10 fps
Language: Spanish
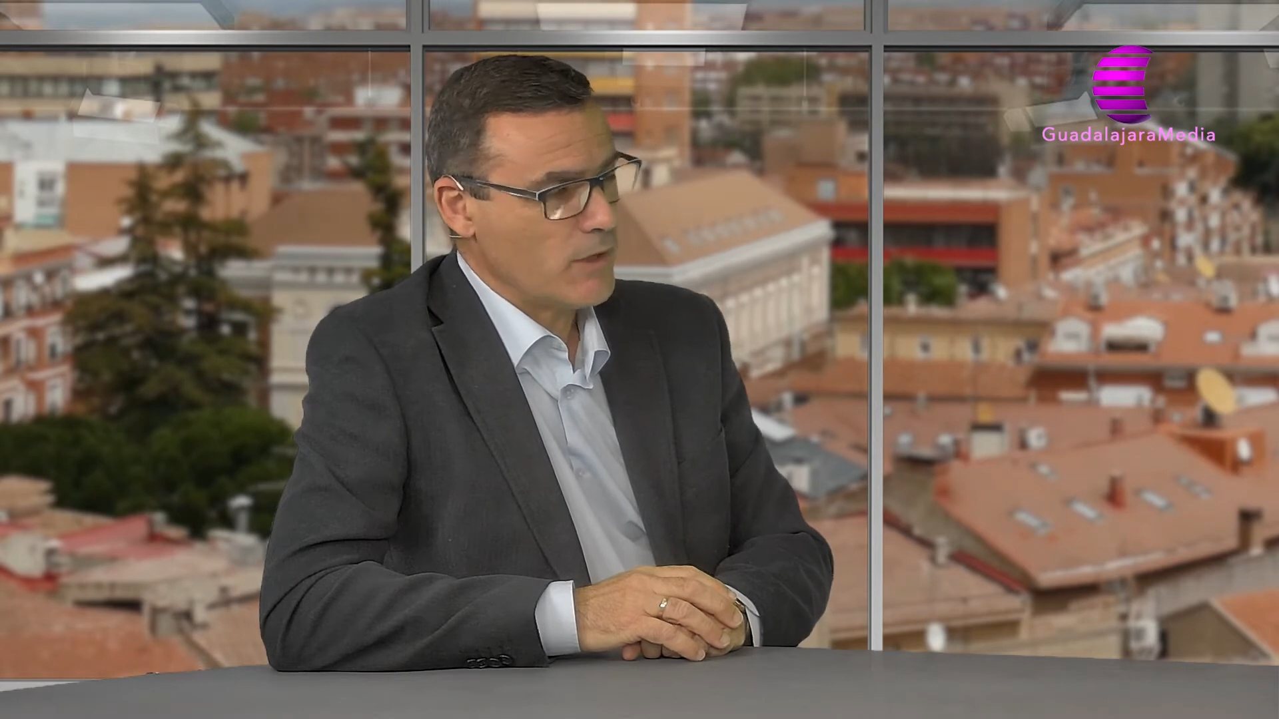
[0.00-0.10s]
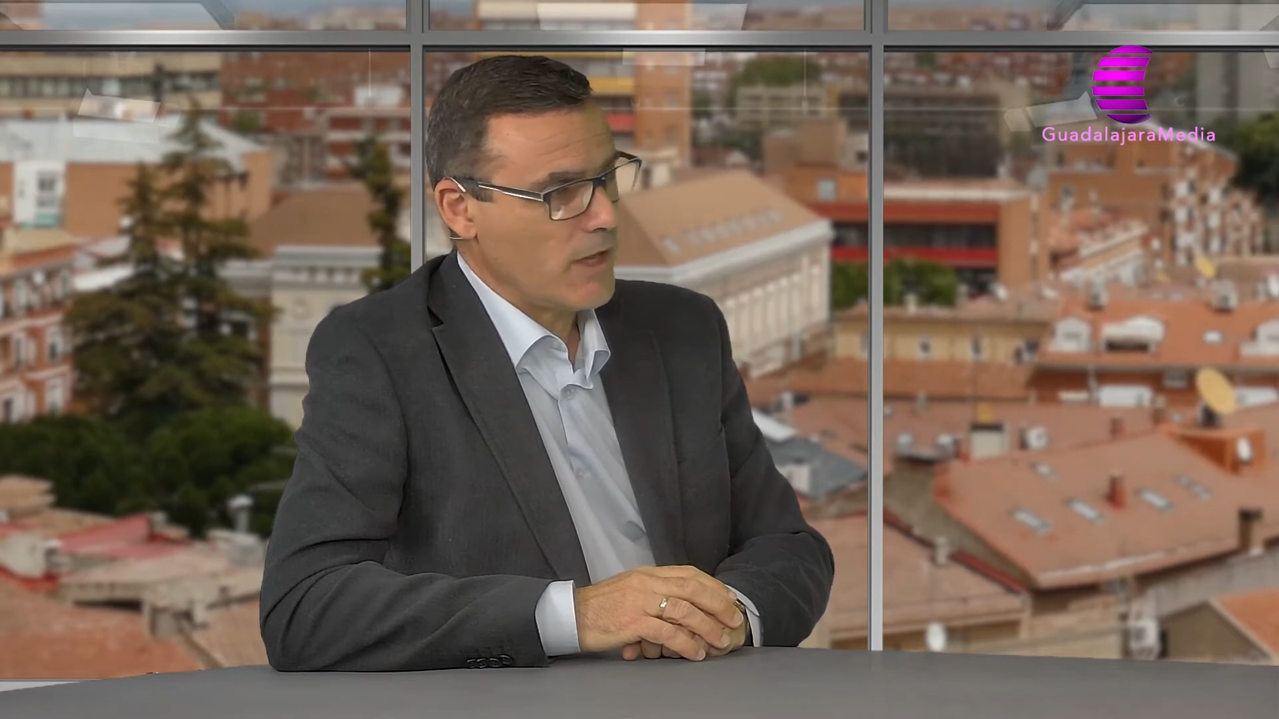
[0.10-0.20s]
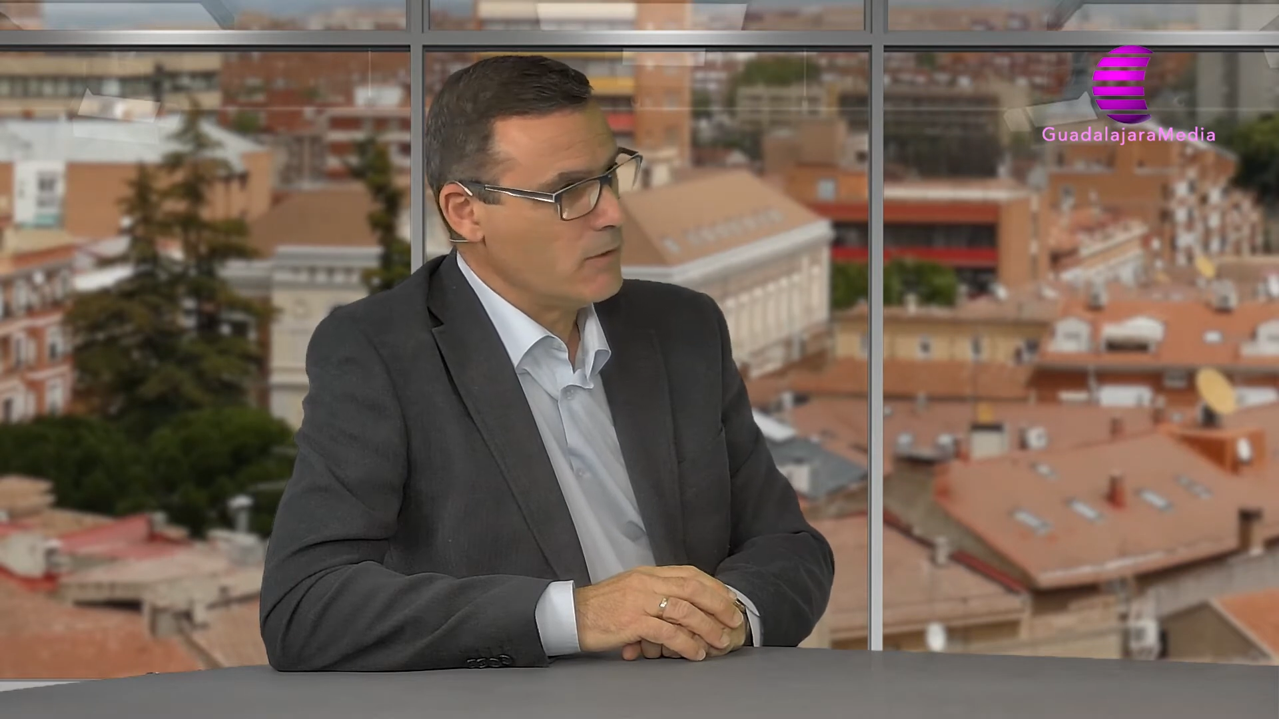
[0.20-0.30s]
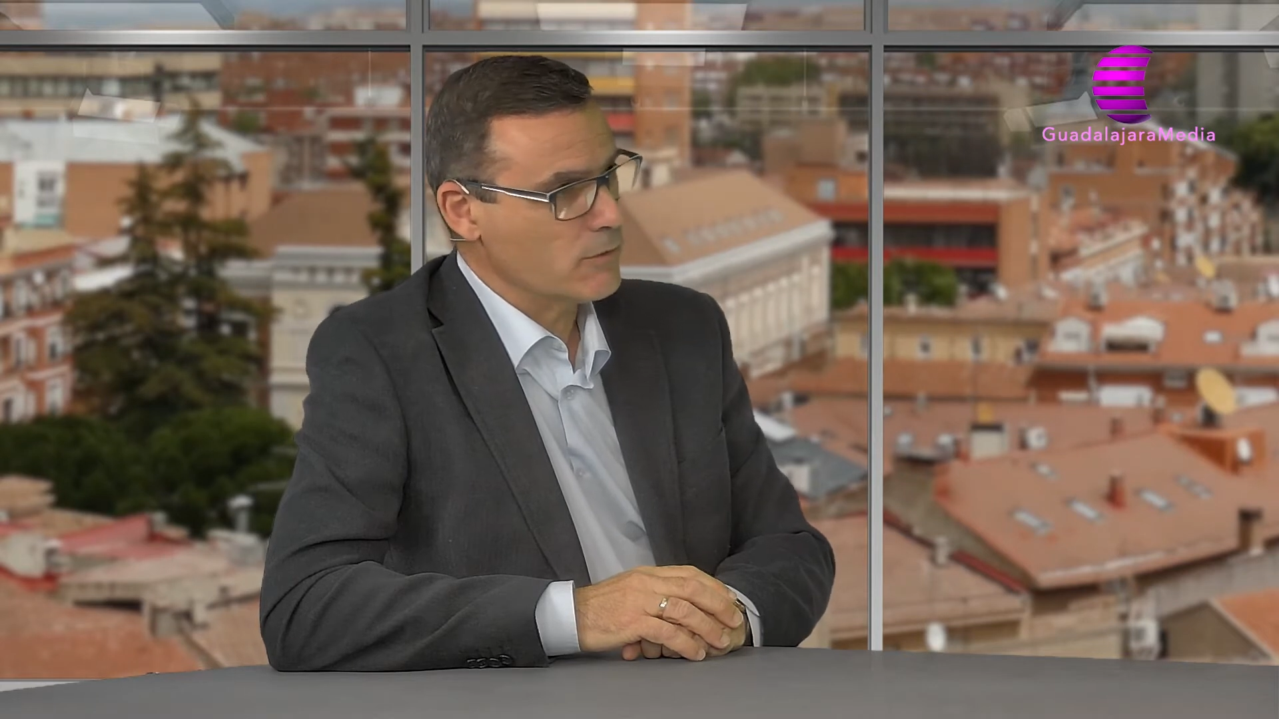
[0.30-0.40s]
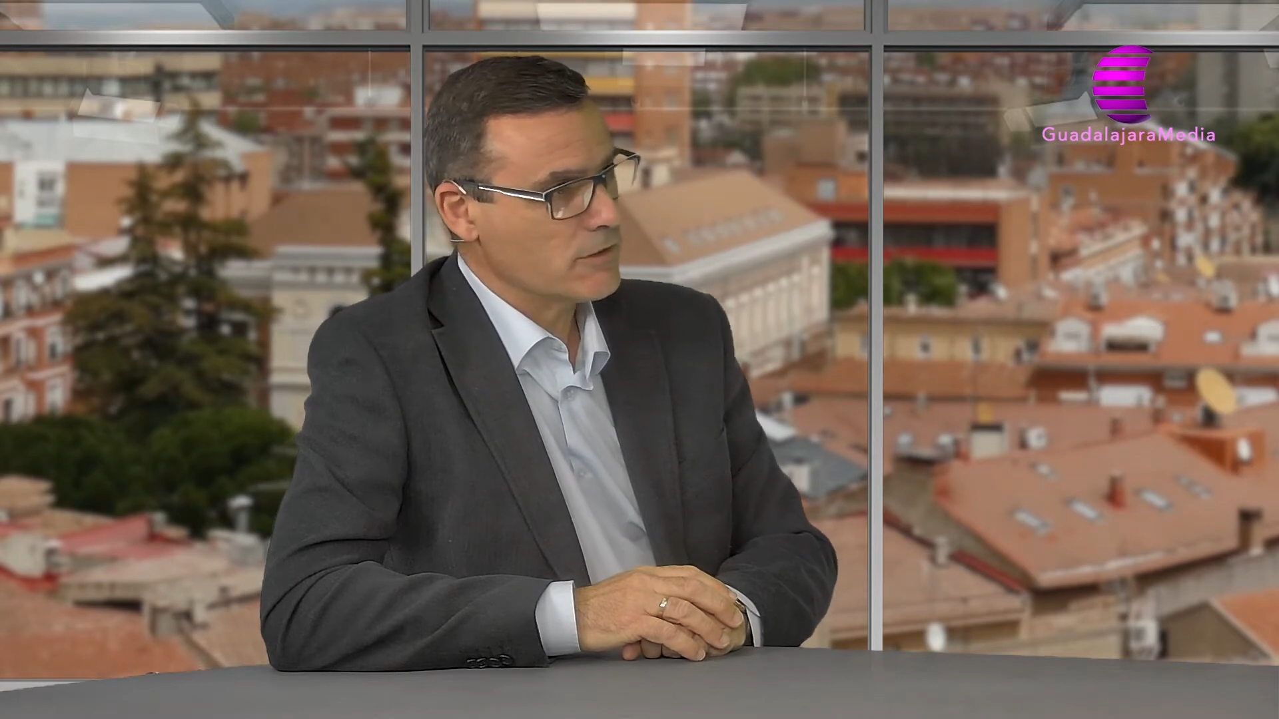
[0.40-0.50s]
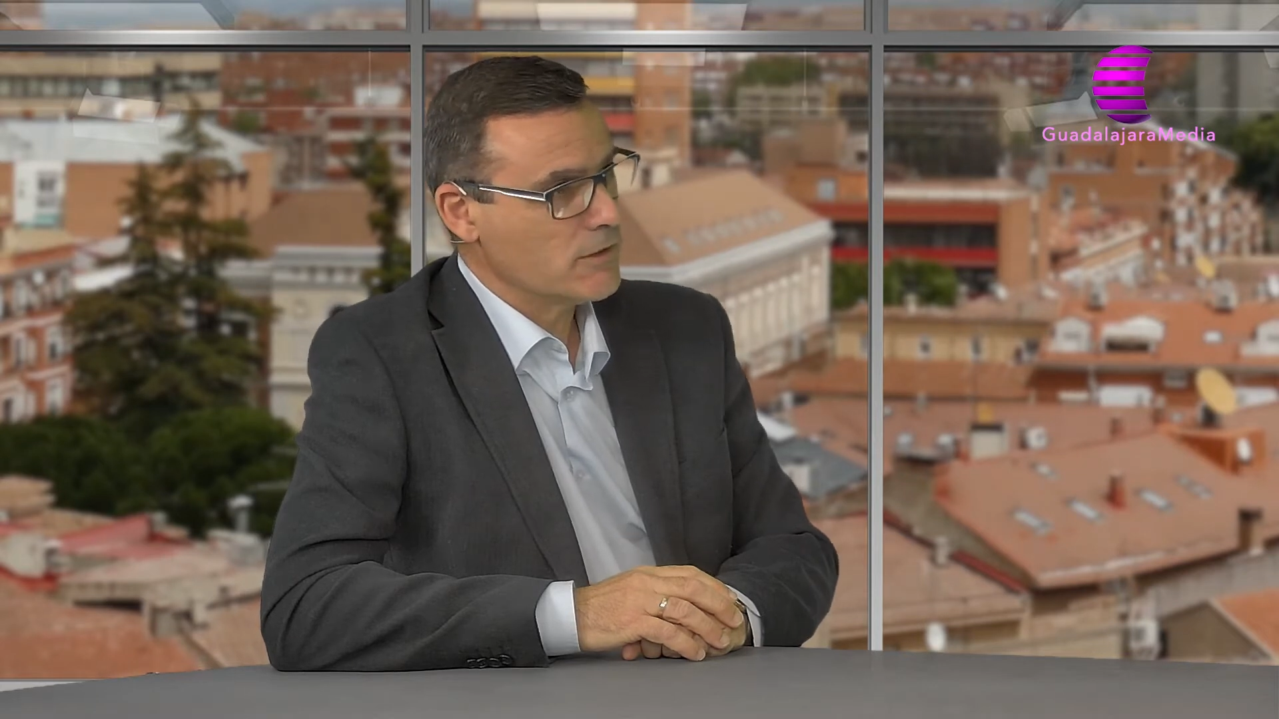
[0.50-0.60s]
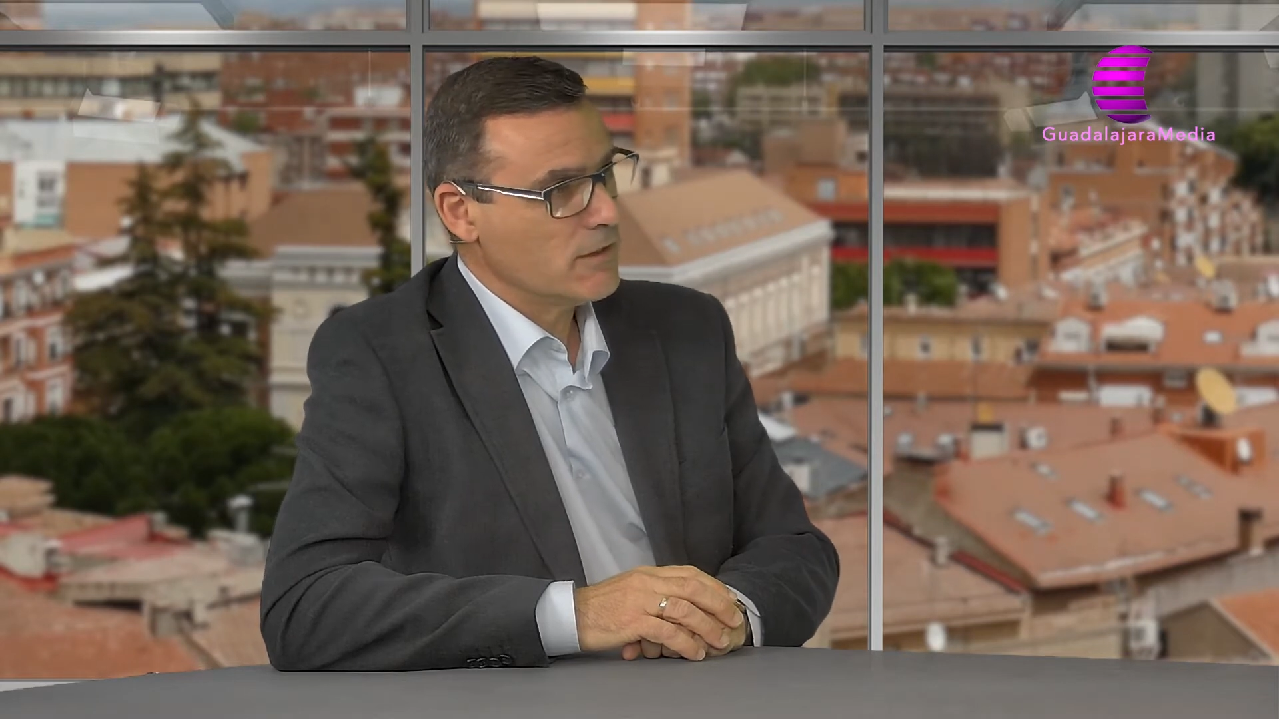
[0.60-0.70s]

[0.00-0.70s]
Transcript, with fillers: lados,